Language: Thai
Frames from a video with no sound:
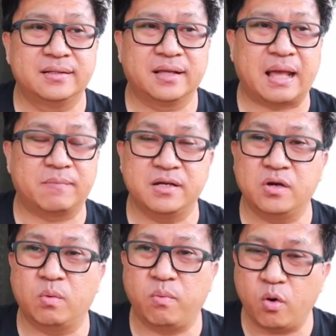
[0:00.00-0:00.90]
นะครับเครื่
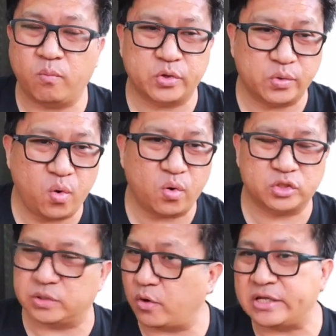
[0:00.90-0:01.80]
องอุปโภคบริโภค
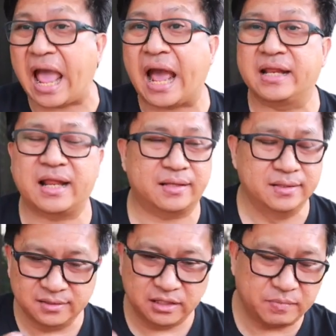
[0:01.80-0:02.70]
โดยเฉพาะยานี่แหละ
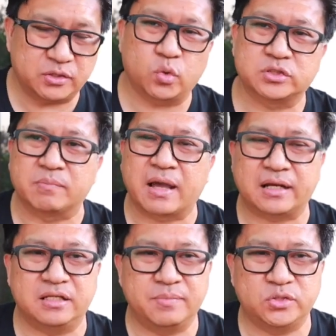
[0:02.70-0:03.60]
ที่เป็นตัวสำคั
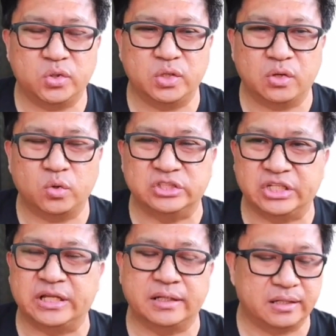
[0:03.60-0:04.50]
ญที่ไปช่วยเหลือคน
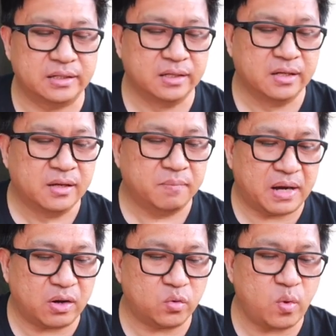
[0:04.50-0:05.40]
จีนเนี่ยป
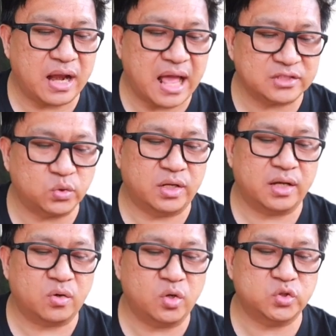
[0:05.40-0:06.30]
รากฏว่าล่าสุด
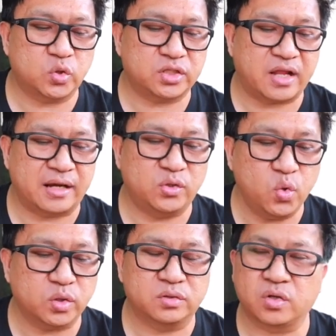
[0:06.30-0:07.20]
โฆษกสถาน
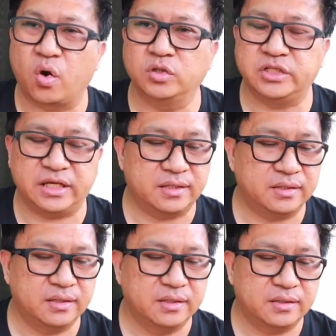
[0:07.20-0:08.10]
ทูตของจีน
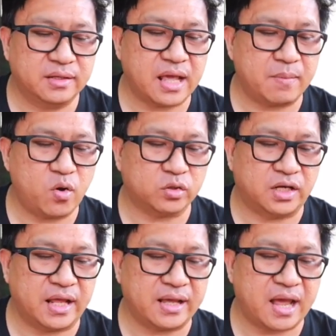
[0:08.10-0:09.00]
นะครับออก
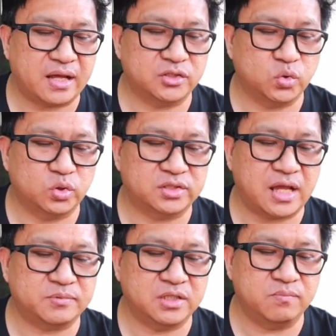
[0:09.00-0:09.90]
แถลงการสุด
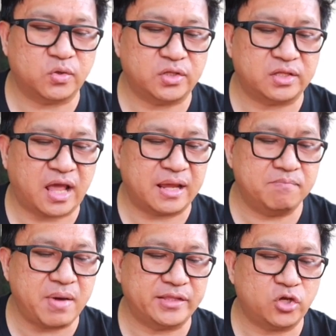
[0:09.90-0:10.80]
ซาบซึ้งประเทศไทย
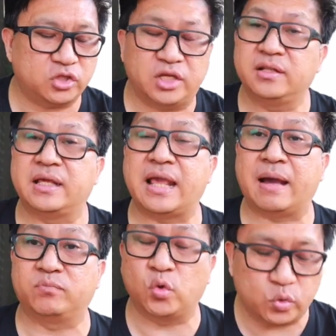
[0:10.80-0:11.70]
ไม่ทอดทิ้งใน
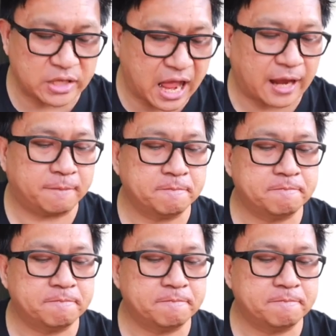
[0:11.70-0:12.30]
ยามทุกข์ยาก